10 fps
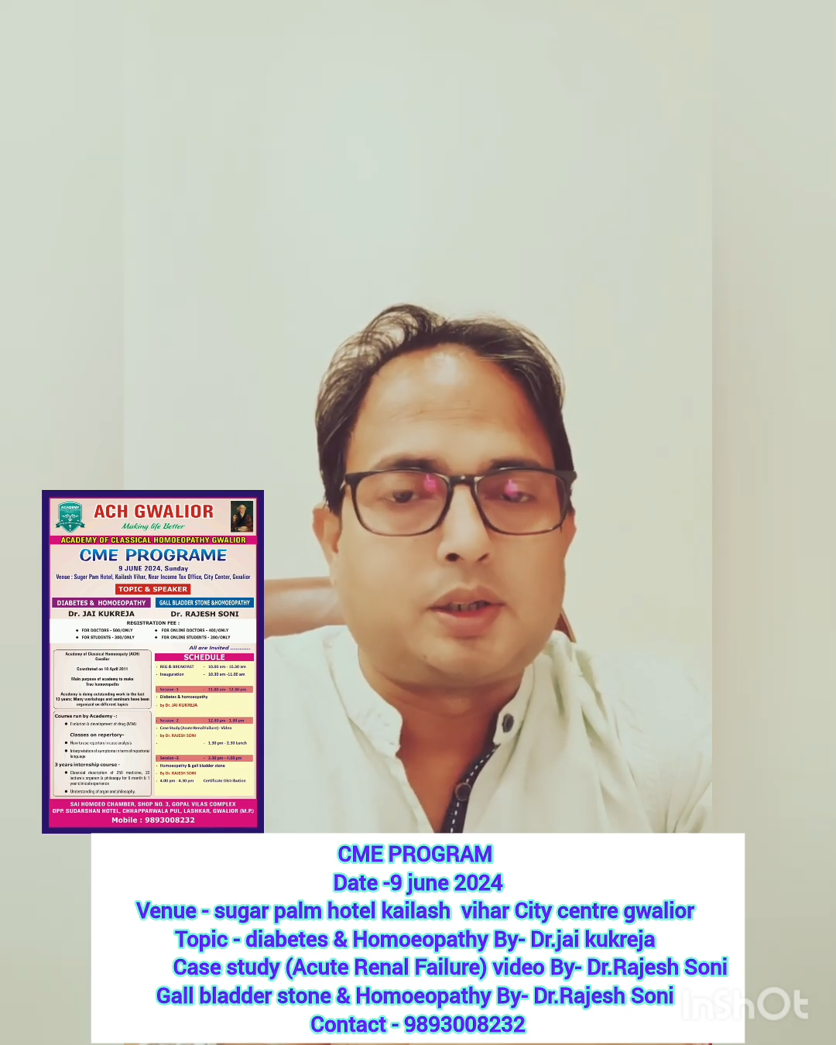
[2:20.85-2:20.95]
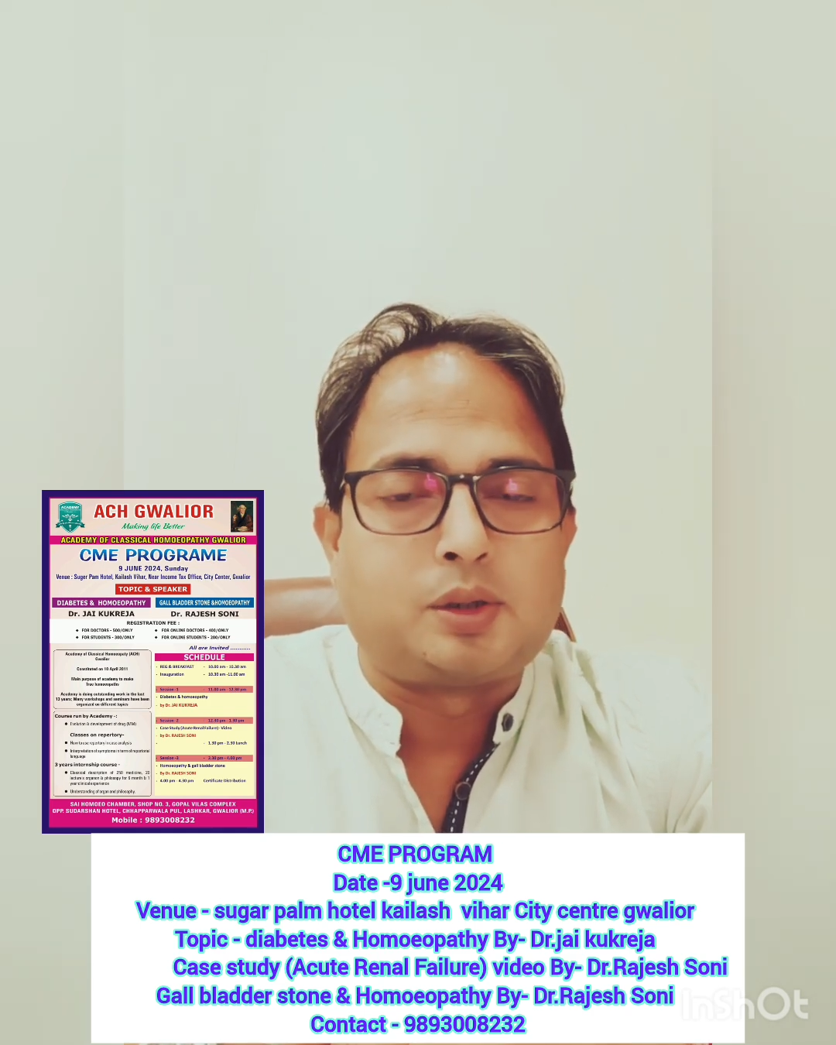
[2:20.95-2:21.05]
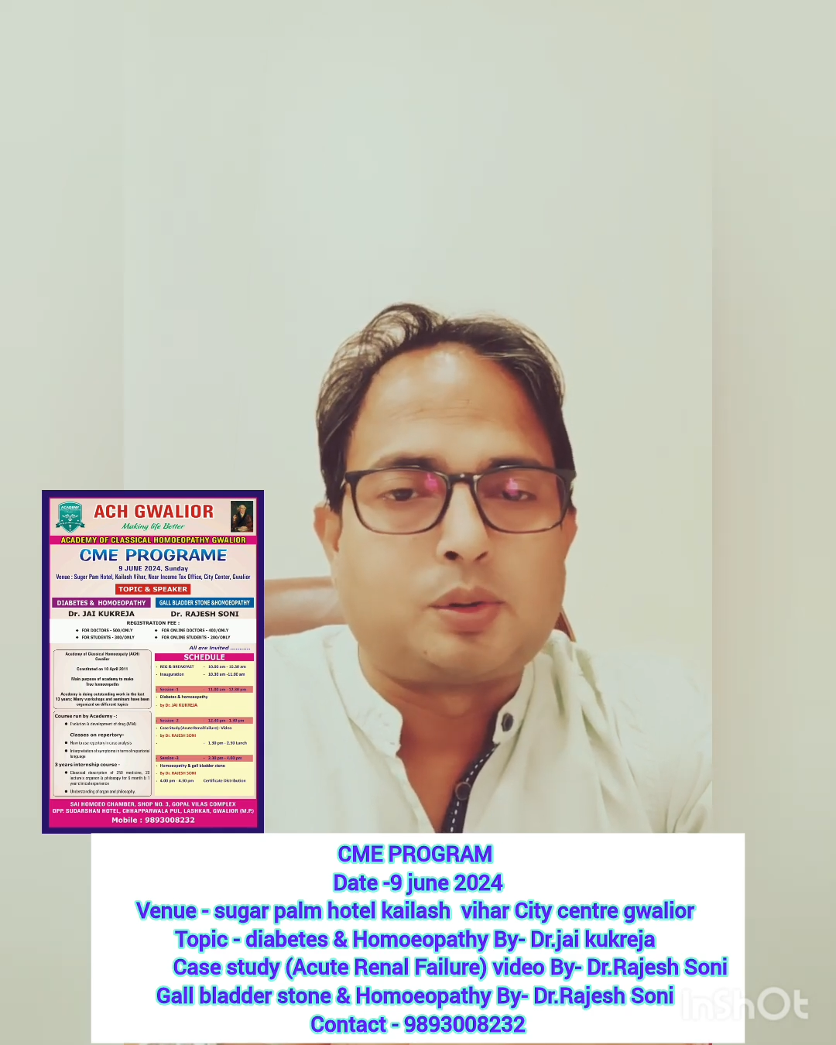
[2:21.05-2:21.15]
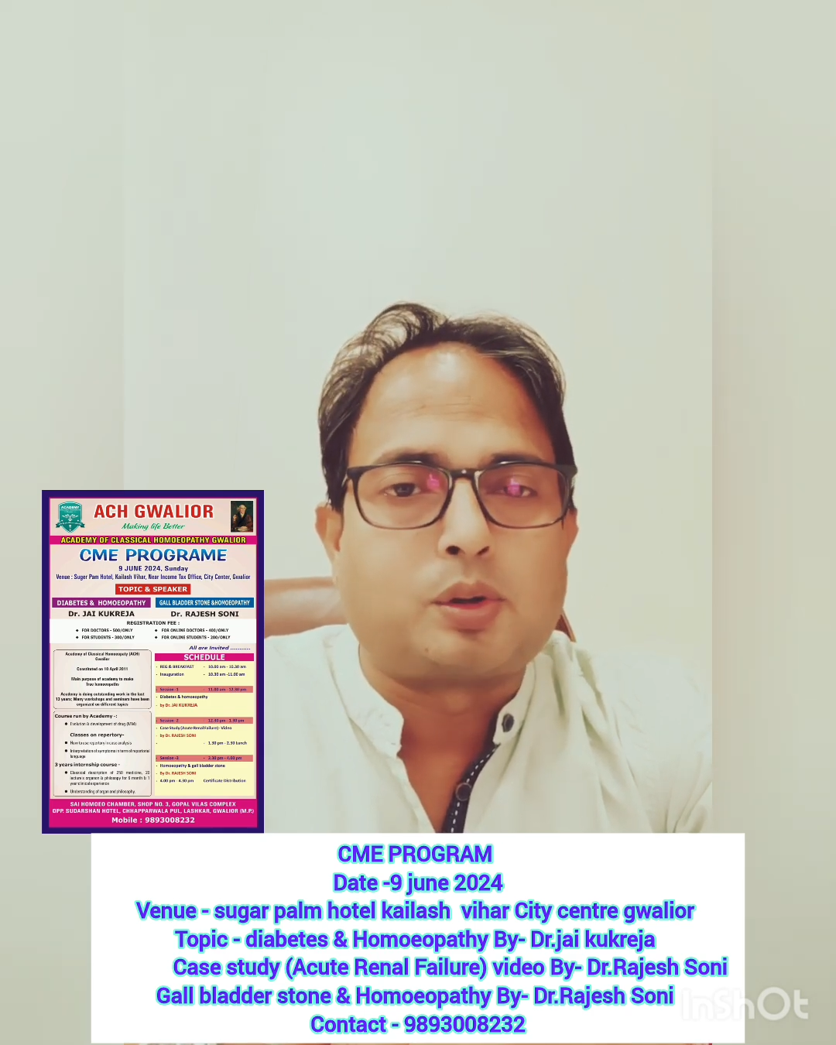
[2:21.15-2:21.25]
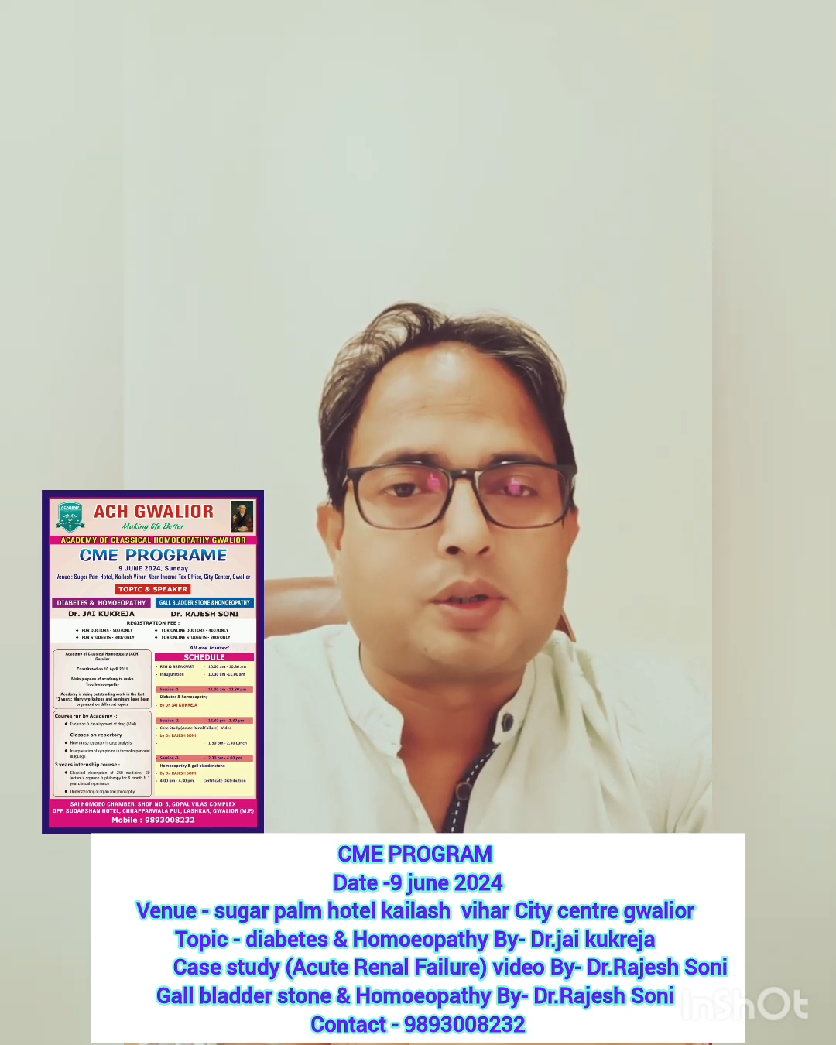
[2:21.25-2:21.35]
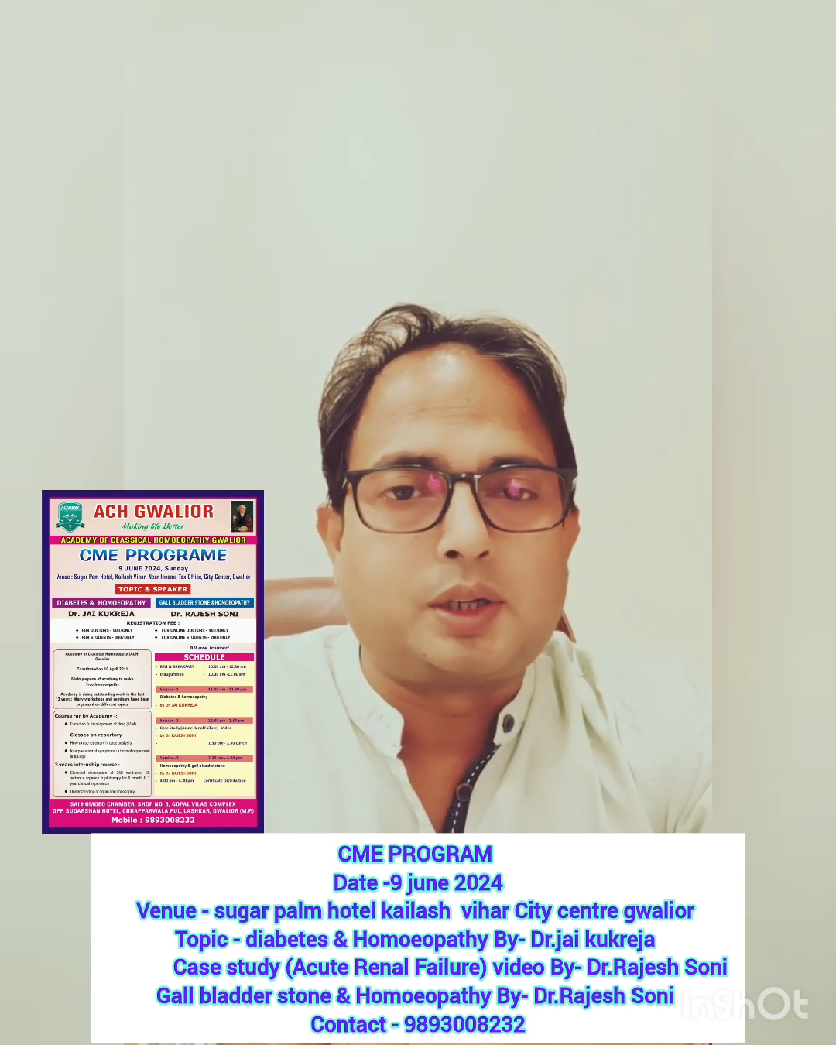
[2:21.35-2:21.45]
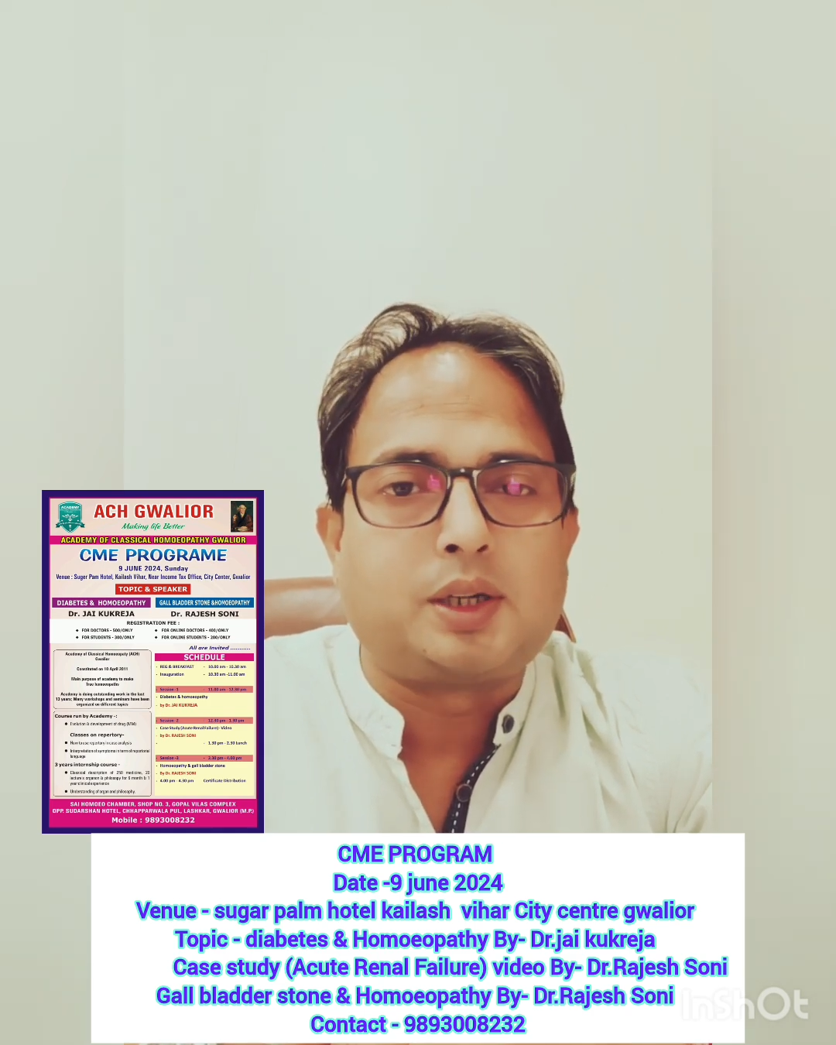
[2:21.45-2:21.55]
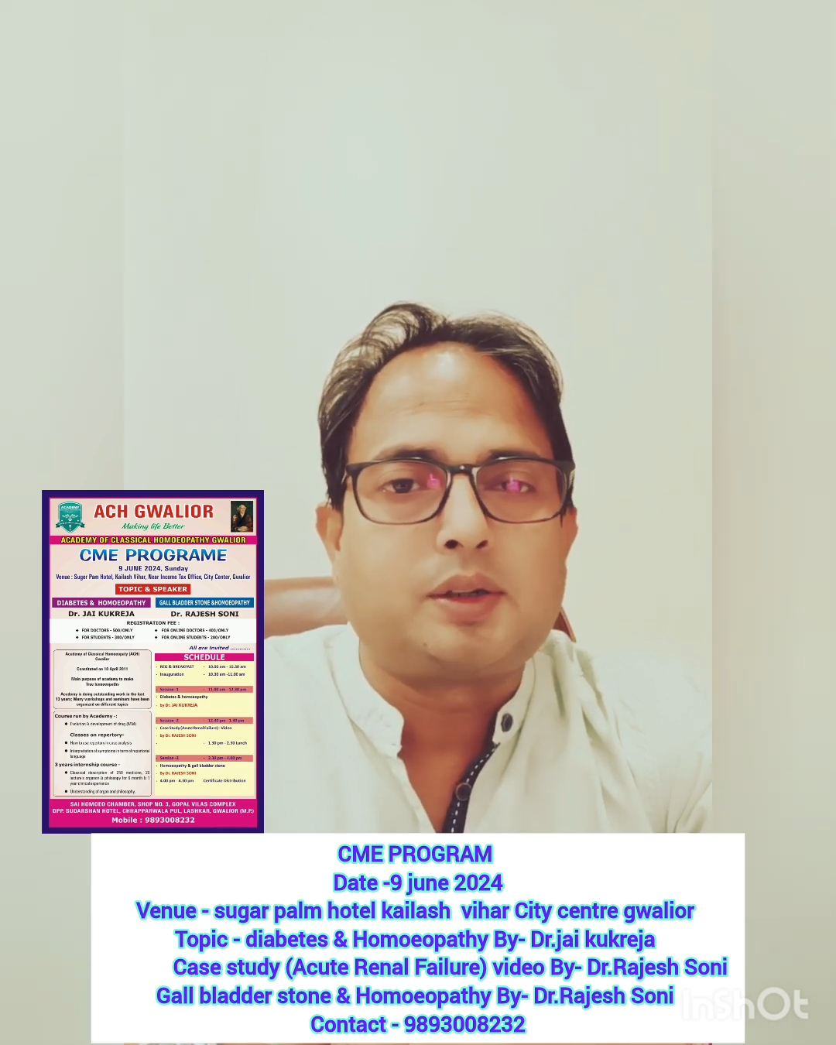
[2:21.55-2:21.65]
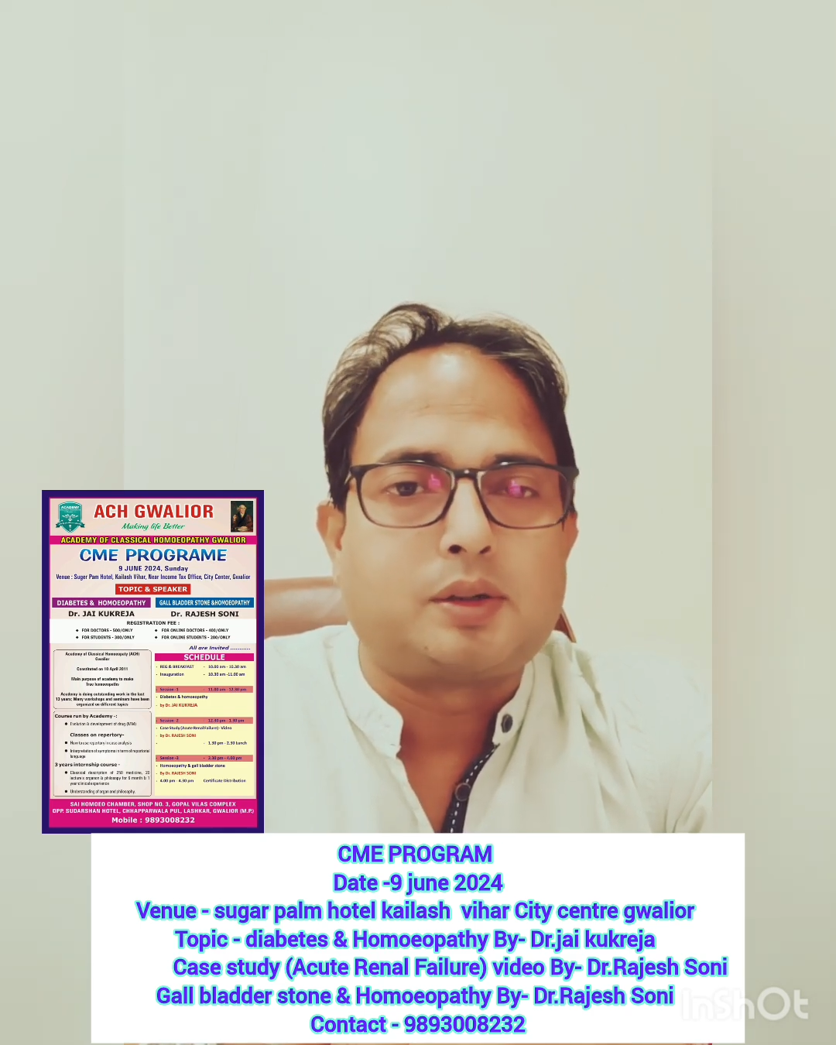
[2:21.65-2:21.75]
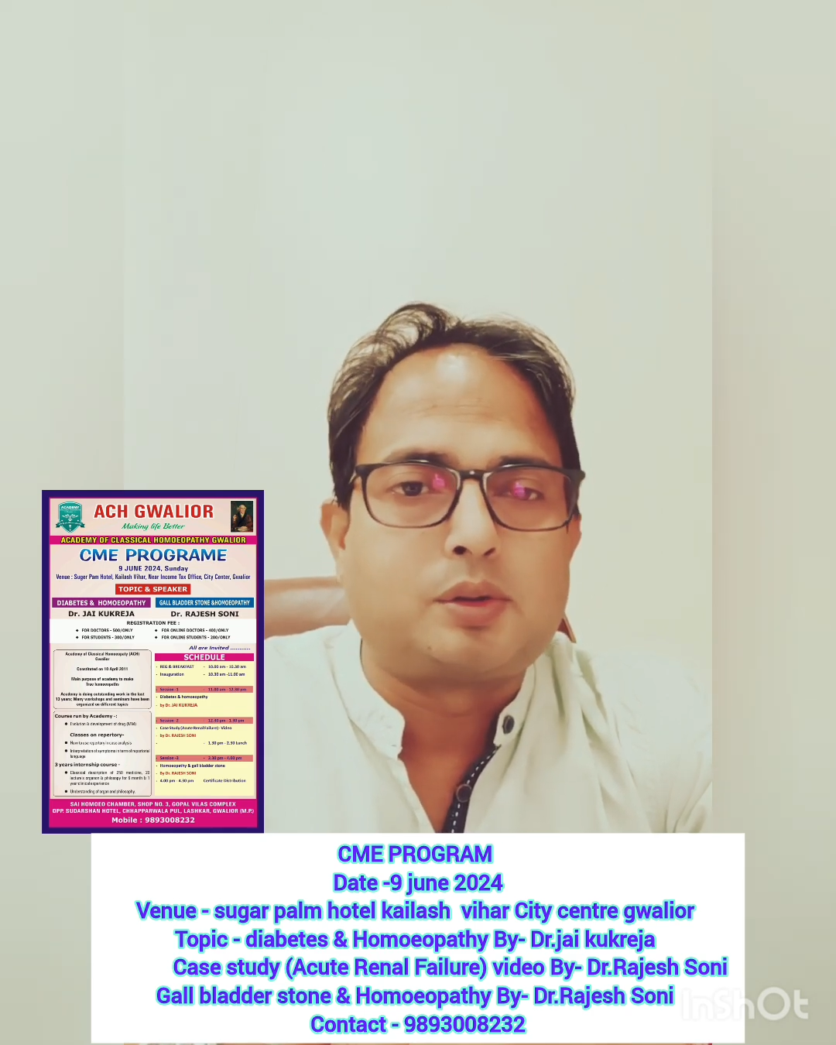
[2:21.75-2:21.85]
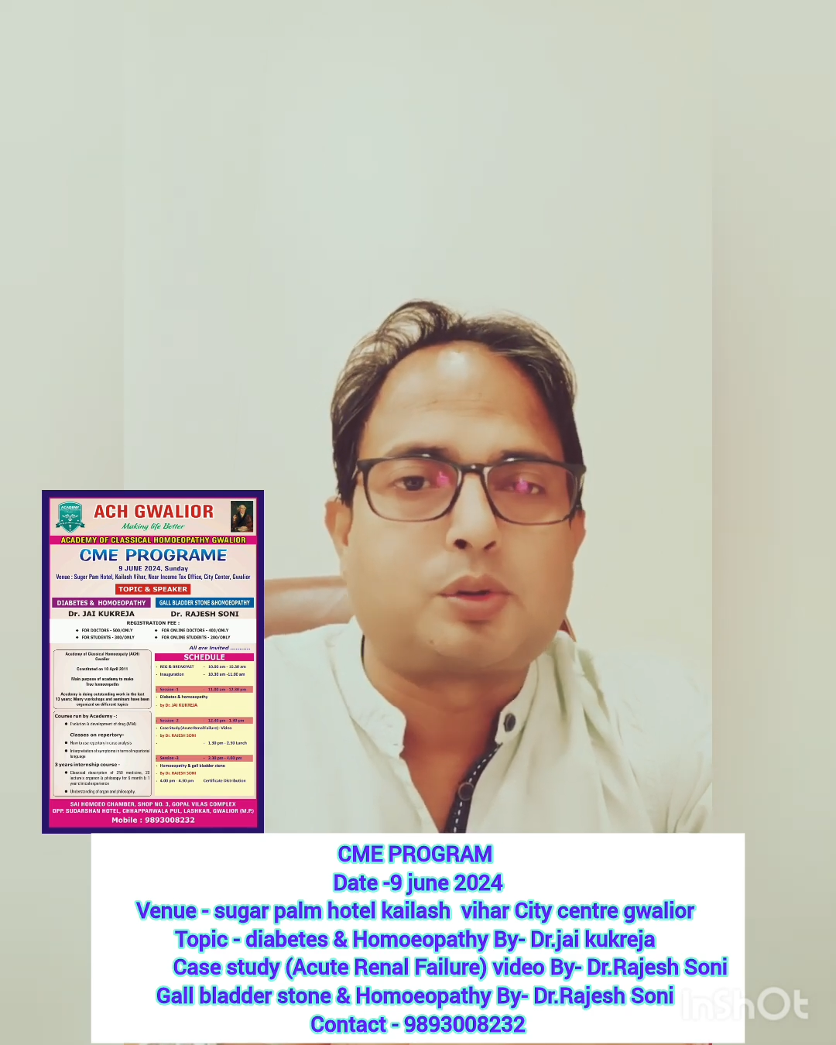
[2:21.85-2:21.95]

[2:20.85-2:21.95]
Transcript: इंदौर से हैं